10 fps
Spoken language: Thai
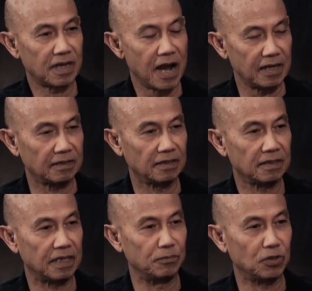ท่าน
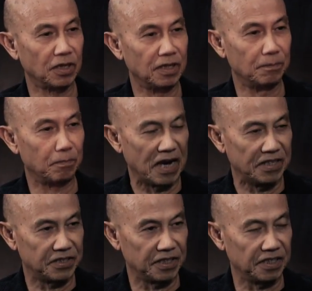คิมจองอึนไป
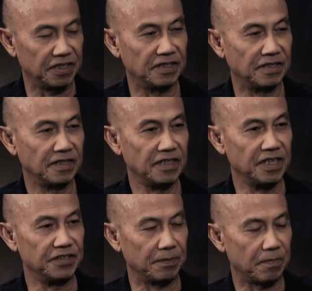จีน
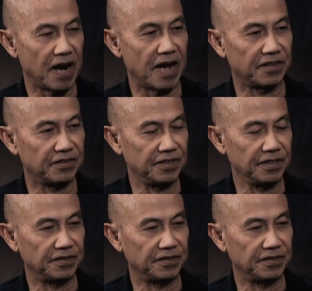ยี่สิบห้าถึงยี่